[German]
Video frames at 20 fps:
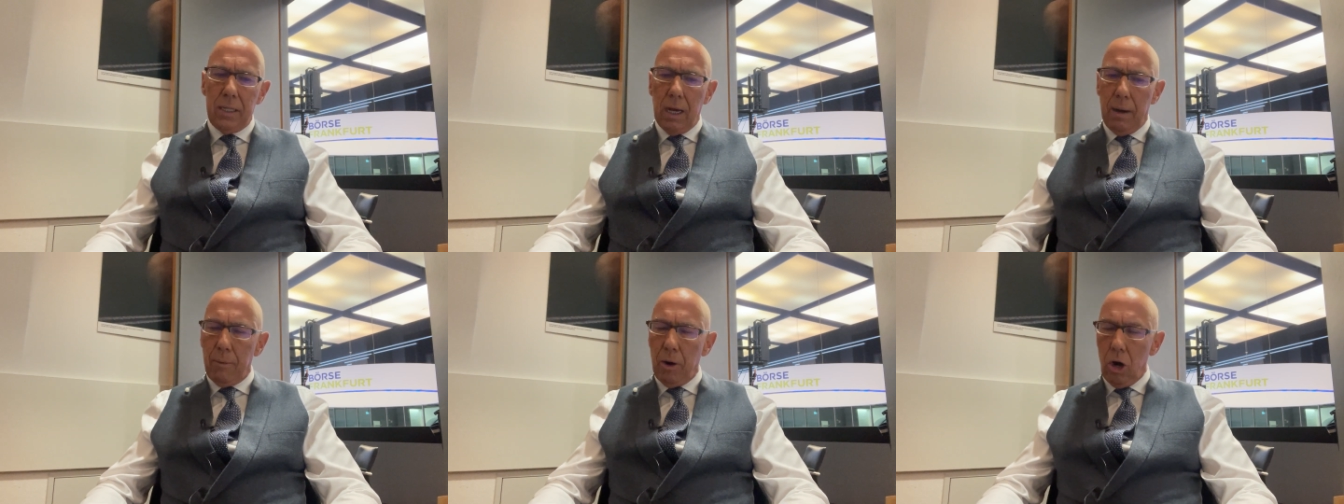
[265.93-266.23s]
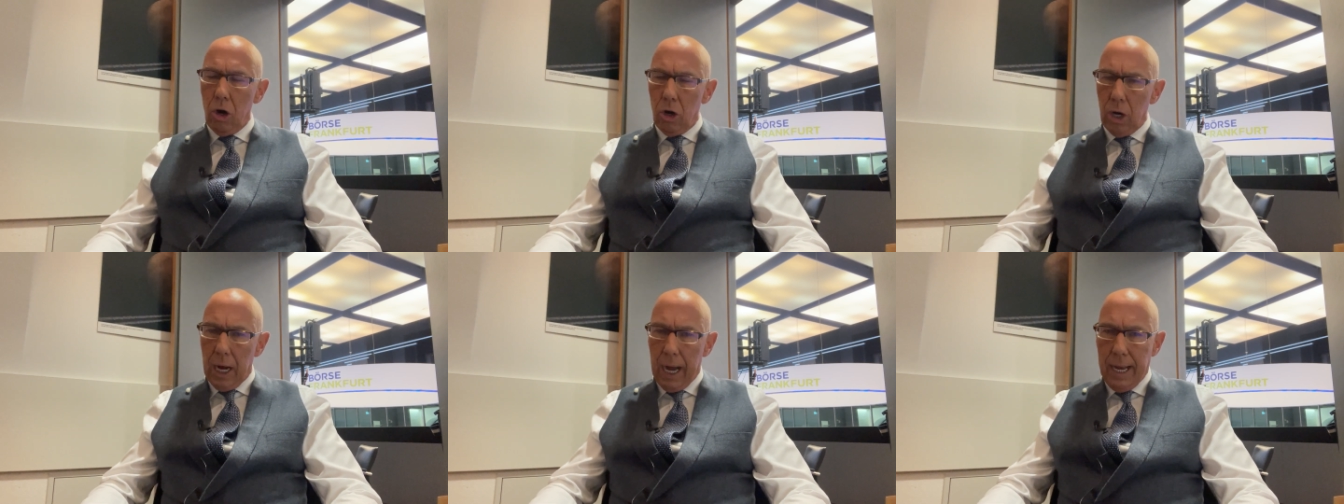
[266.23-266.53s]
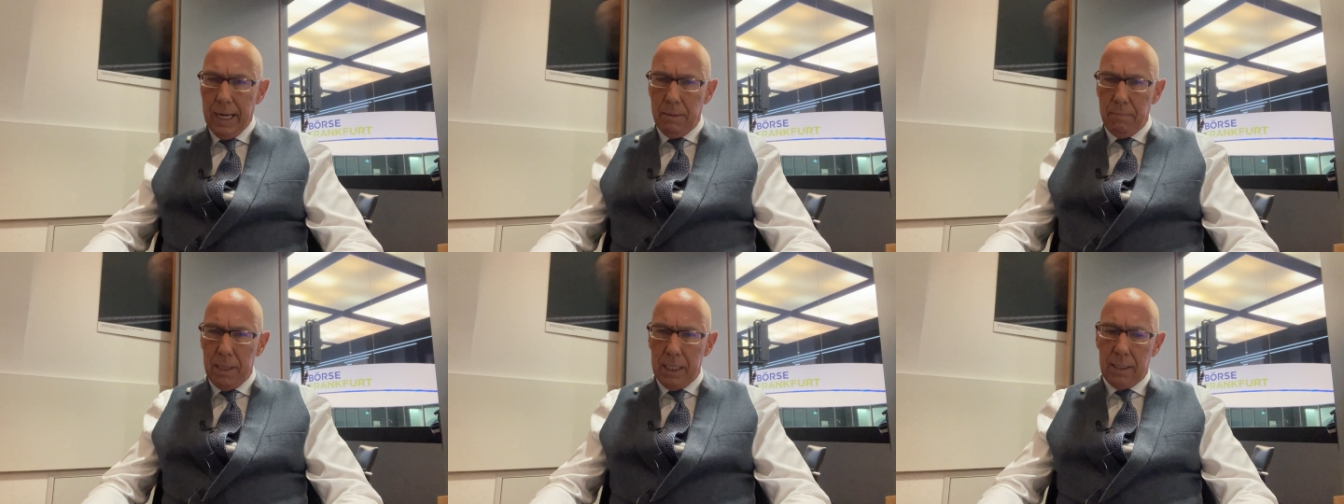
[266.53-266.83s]
Aber auch
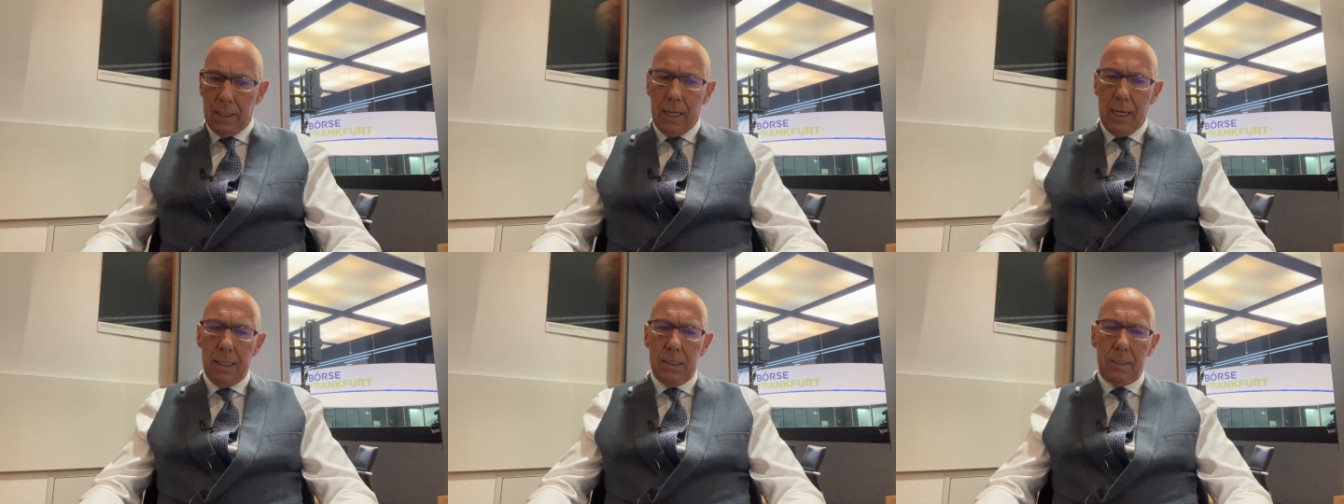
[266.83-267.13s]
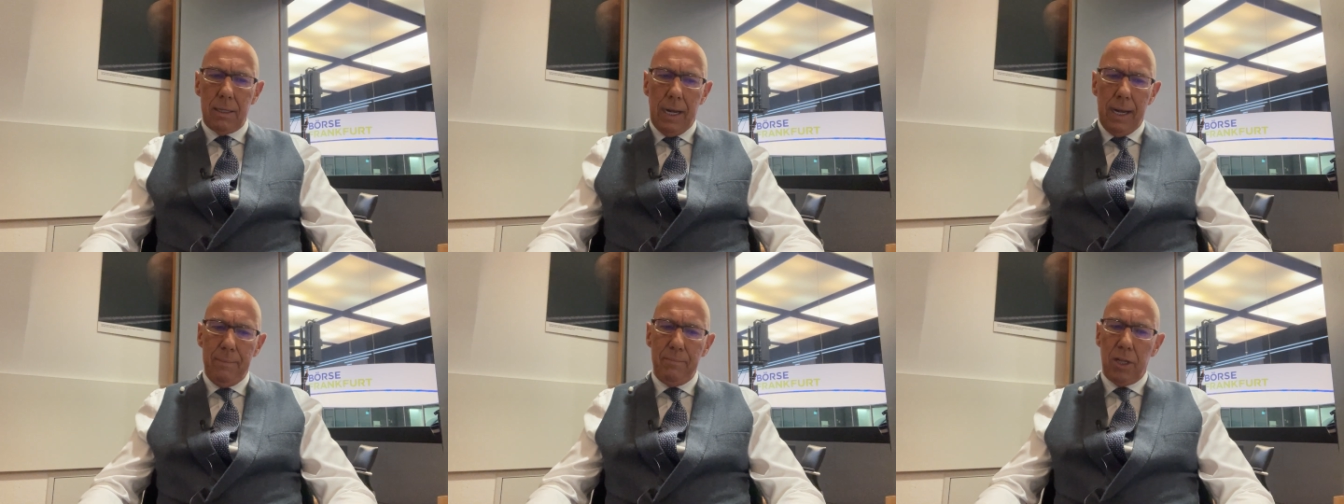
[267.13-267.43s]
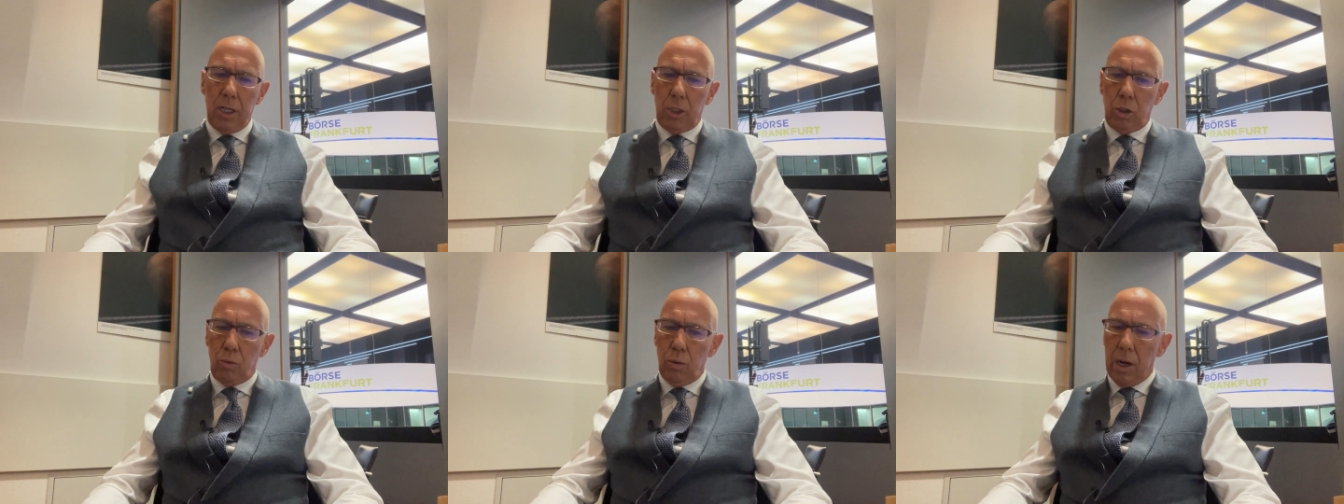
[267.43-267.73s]
Rheinmetall,
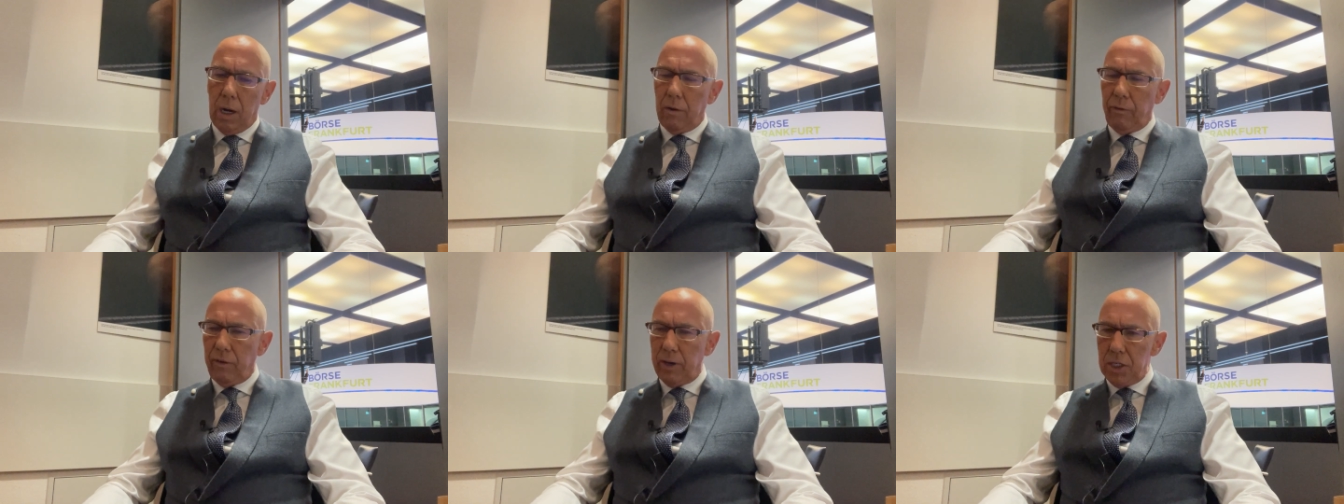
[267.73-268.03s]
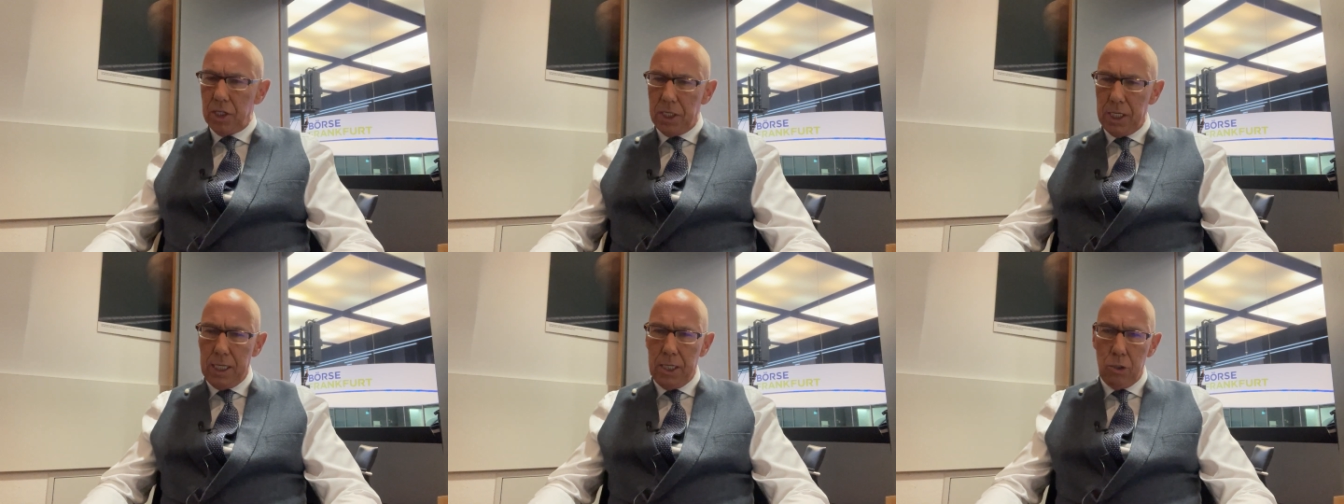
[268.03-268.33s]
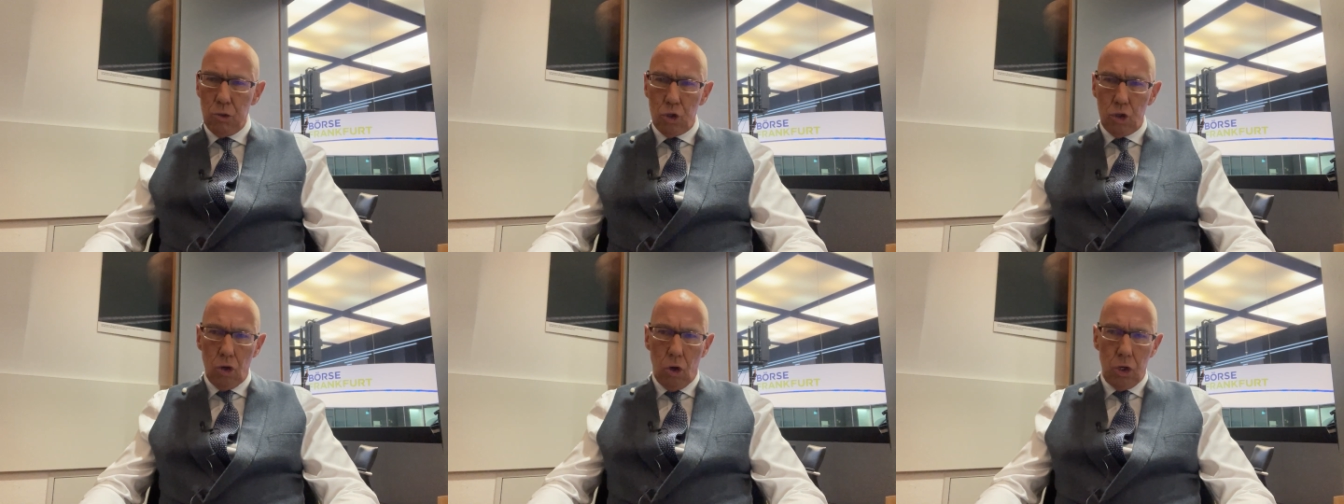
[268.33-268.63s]
Daimler Truck,
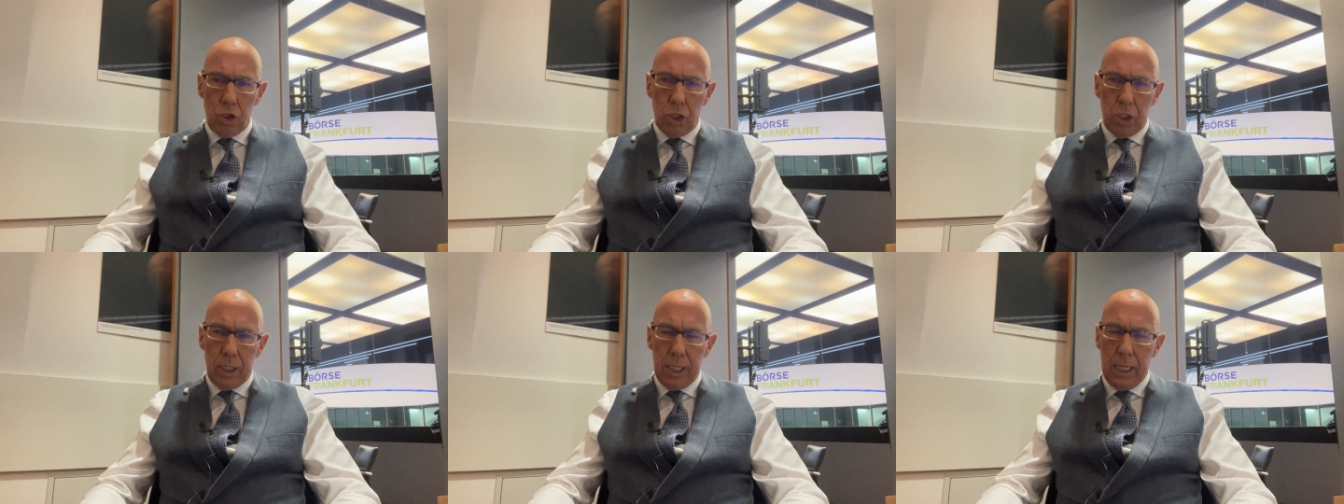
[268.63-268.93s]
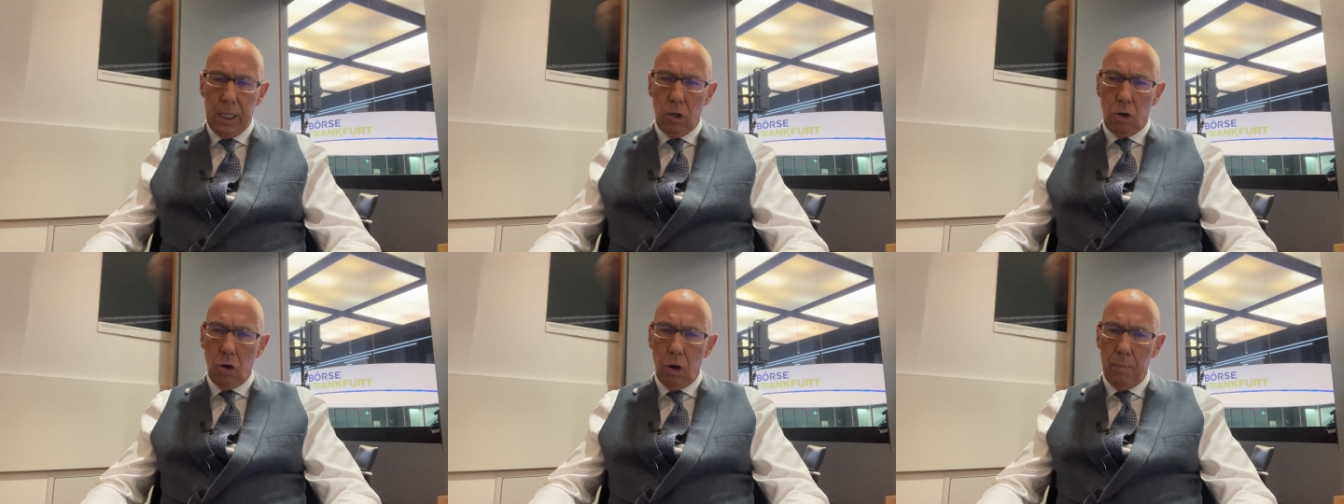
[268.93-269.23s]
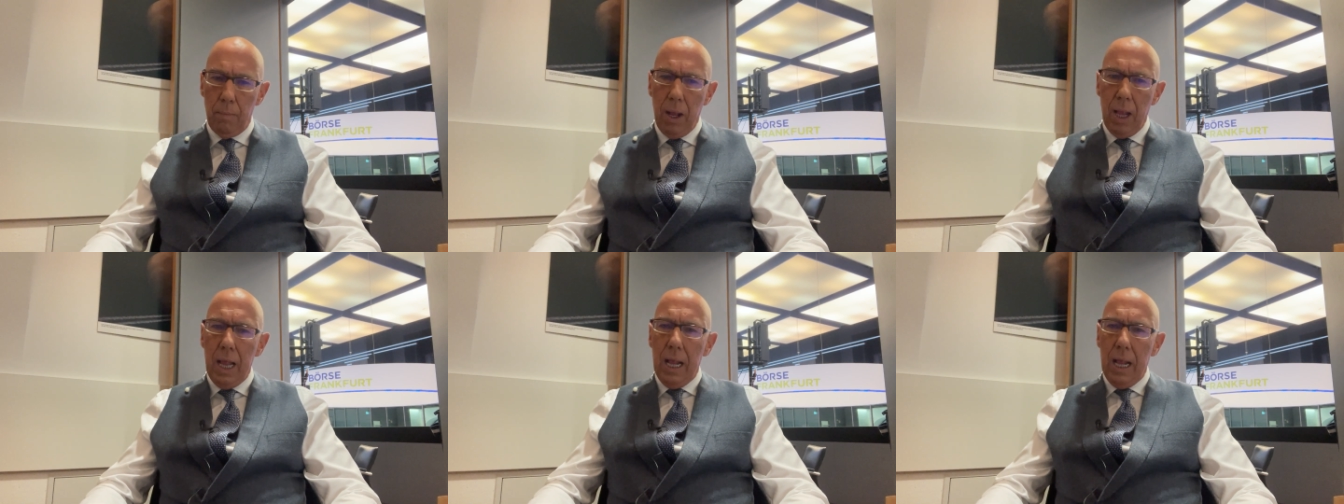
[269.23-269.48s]
Fresenius, Deutsche Telekom